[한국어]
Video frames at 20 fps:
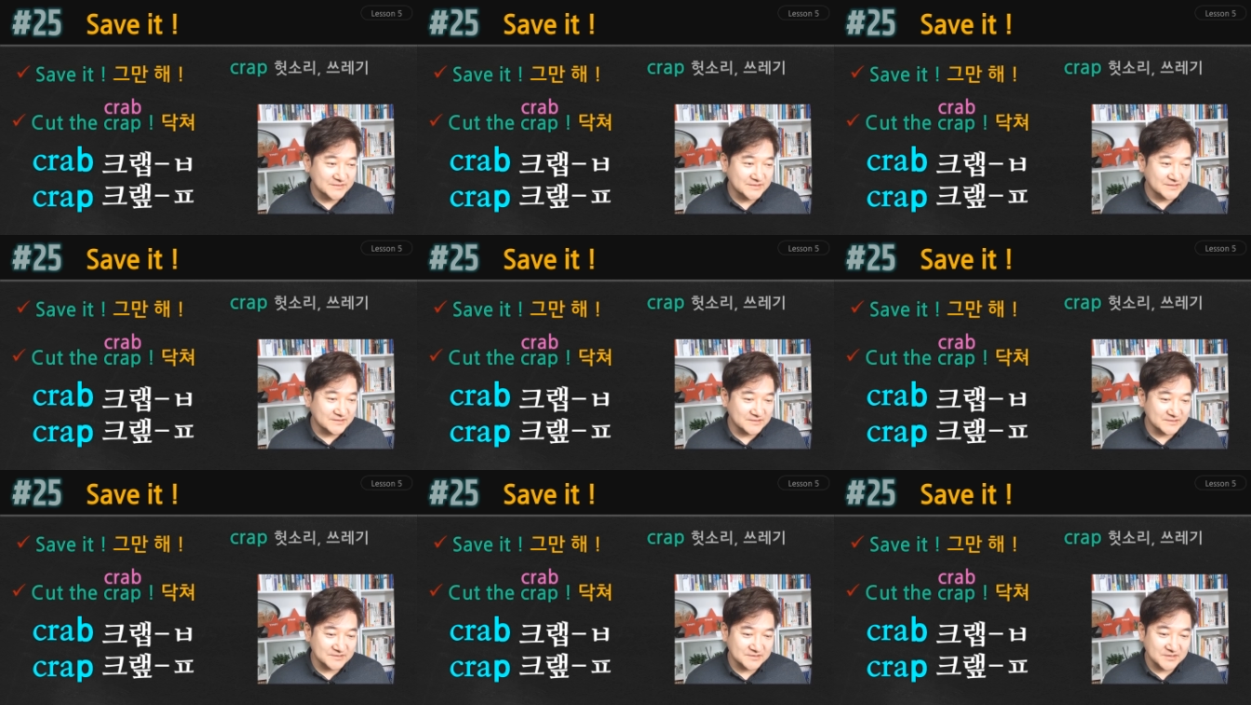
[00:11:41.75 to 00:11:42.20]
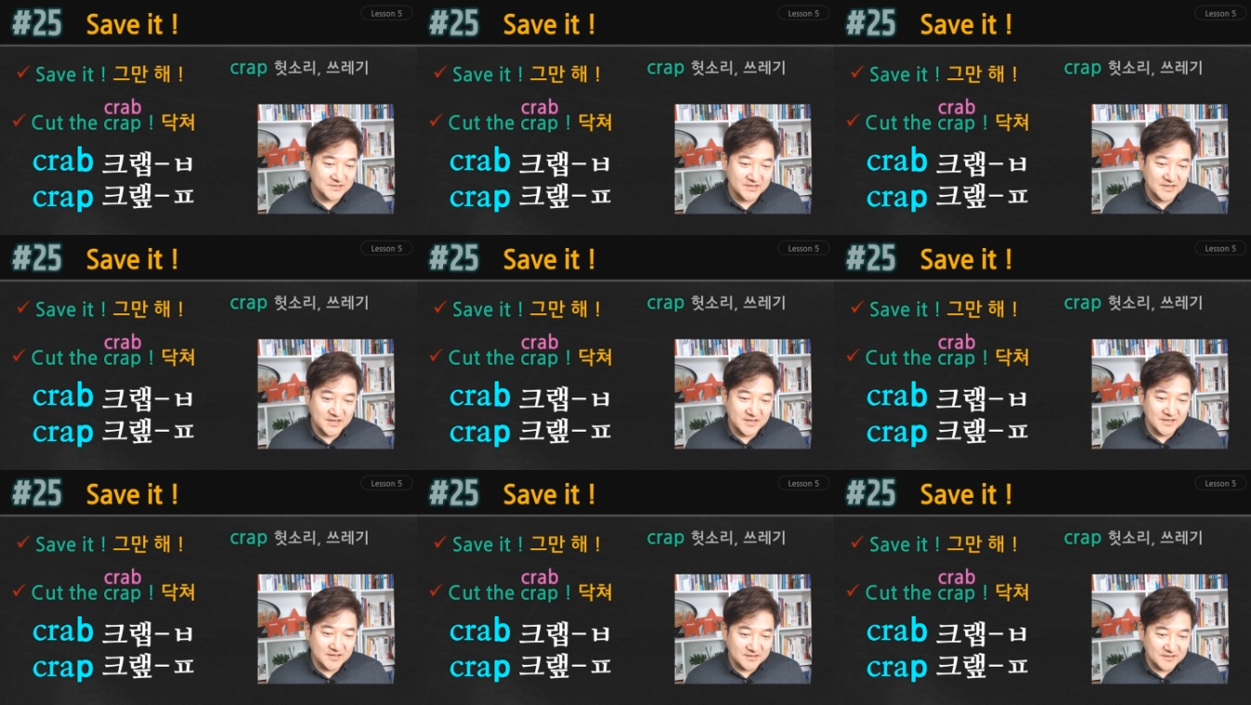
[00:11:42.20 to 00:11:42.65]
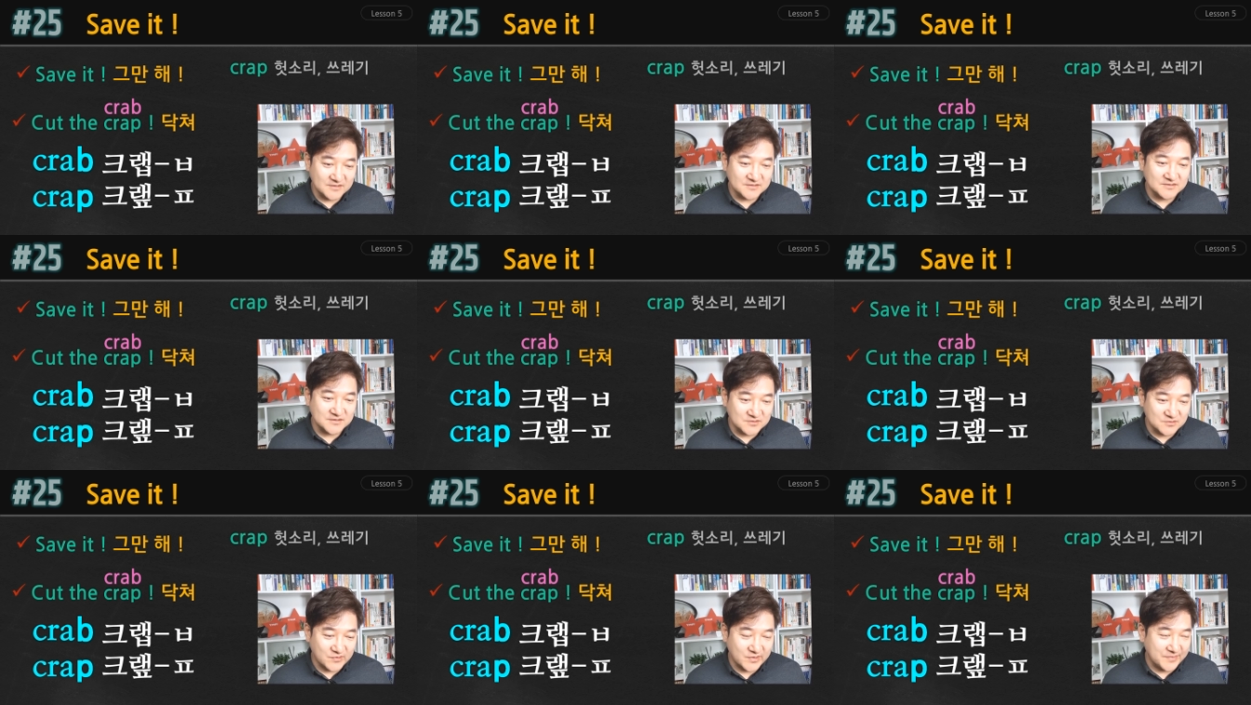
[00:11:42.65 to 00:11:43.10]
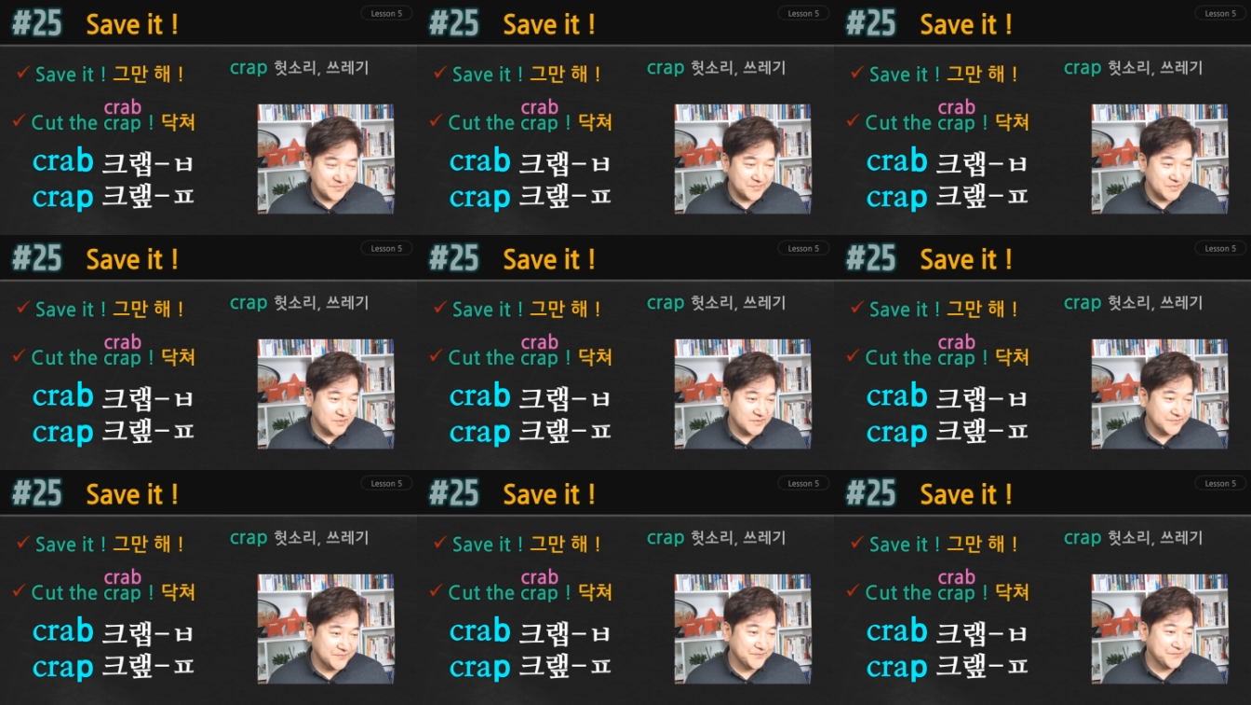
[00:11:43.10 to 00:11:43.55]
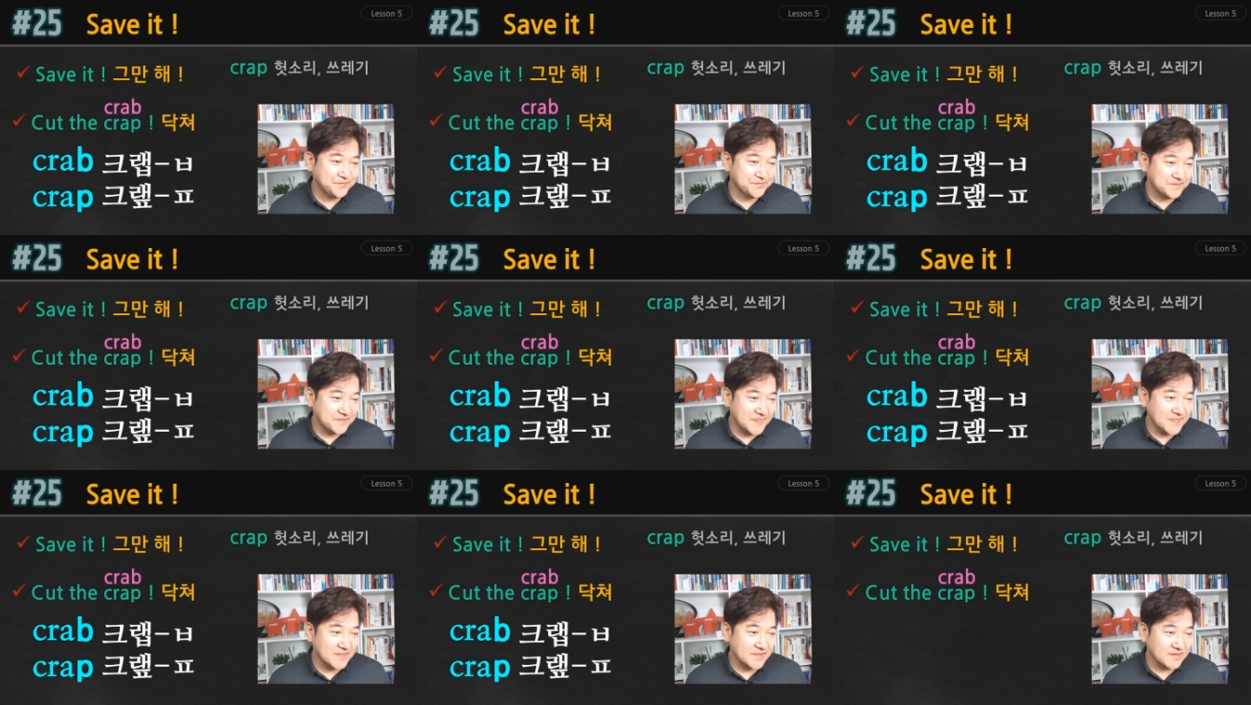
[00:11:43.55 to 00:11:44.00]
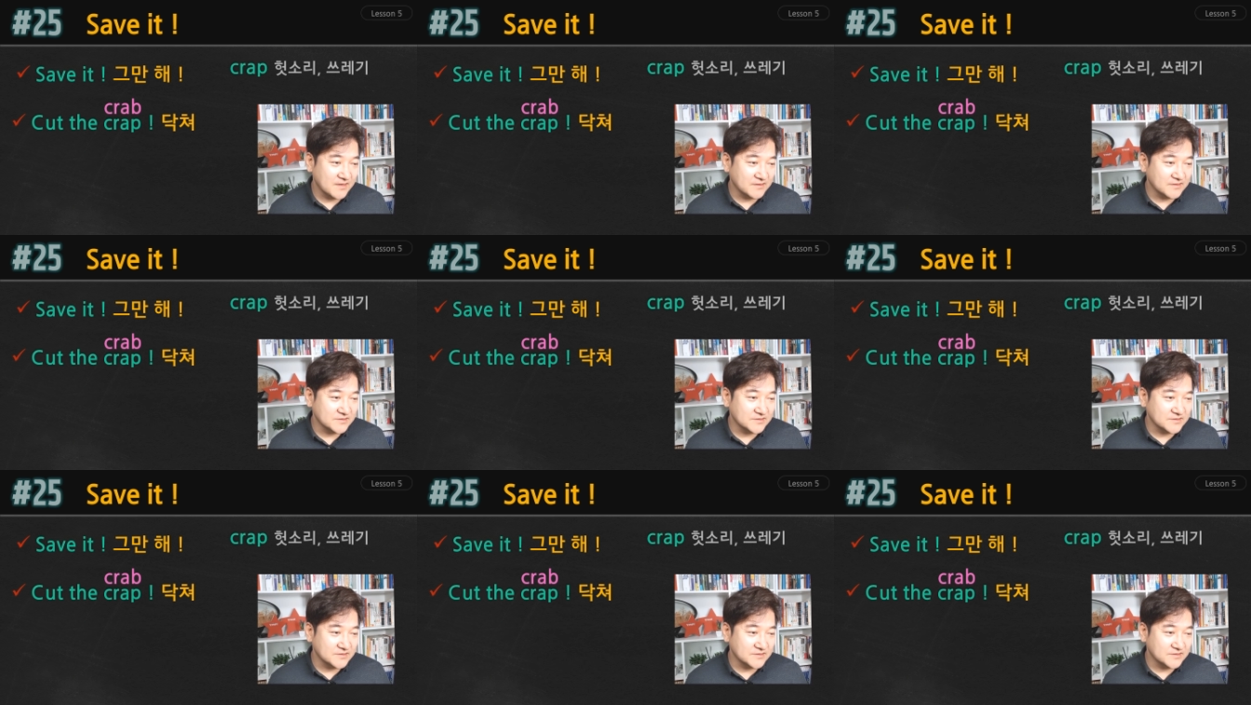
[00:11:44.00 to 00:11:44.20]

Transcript: 자, 그래서 cut the crap. 네,